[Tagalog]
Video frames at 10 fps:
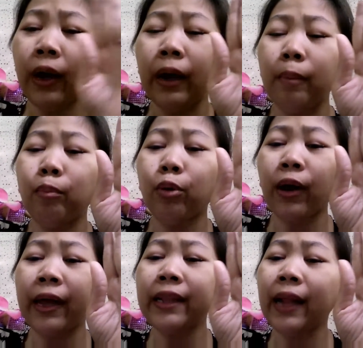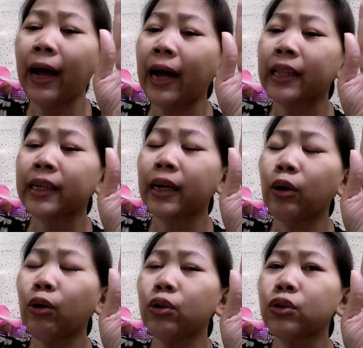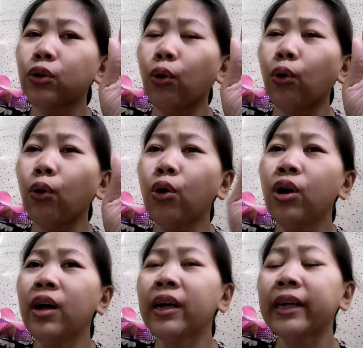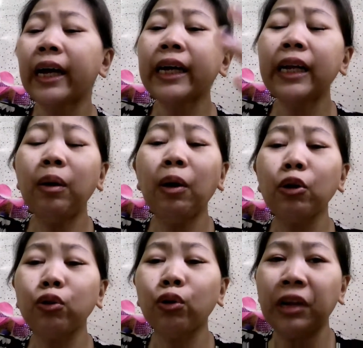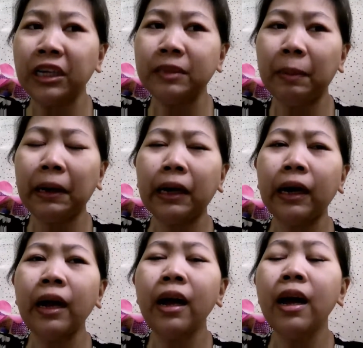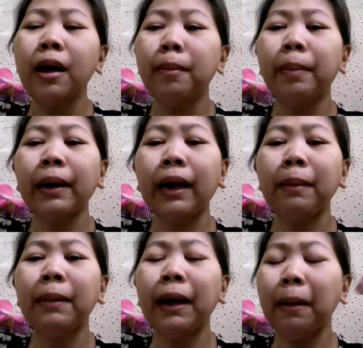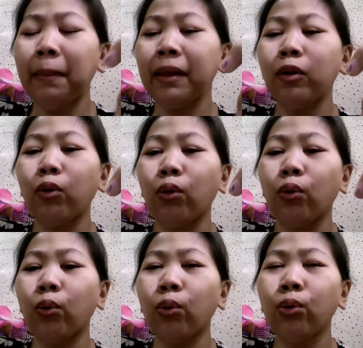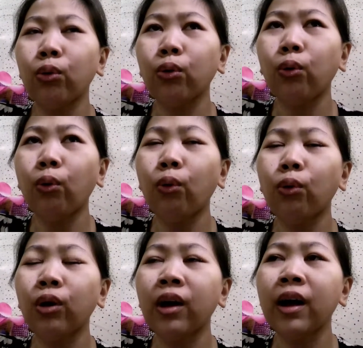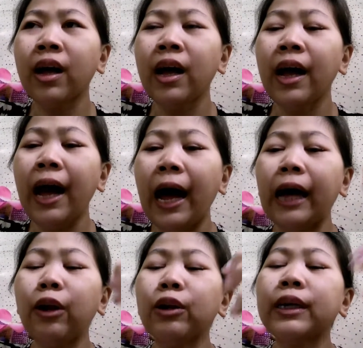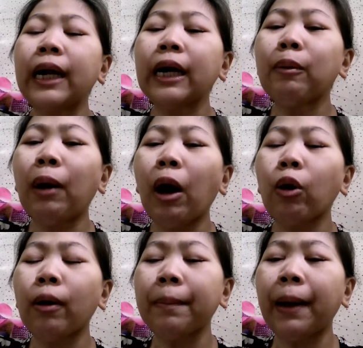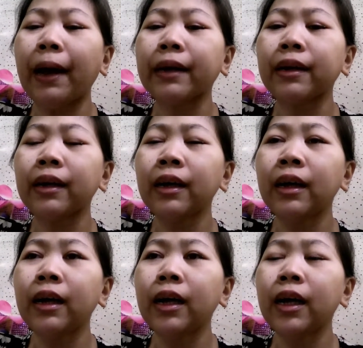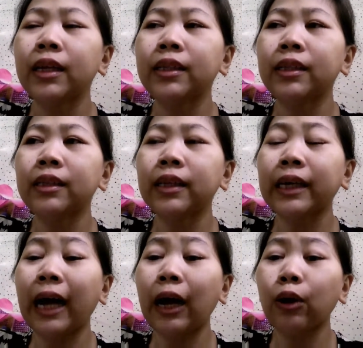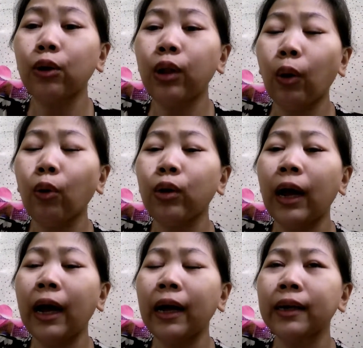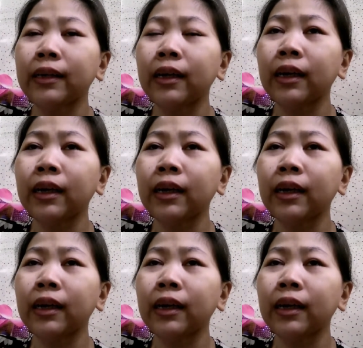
bura, burahin lahat, ganun. So, kaya ginawa ko to guys, para, para malaman nyo kung ano yung ginagawa ko kapag nagkakaroon ako na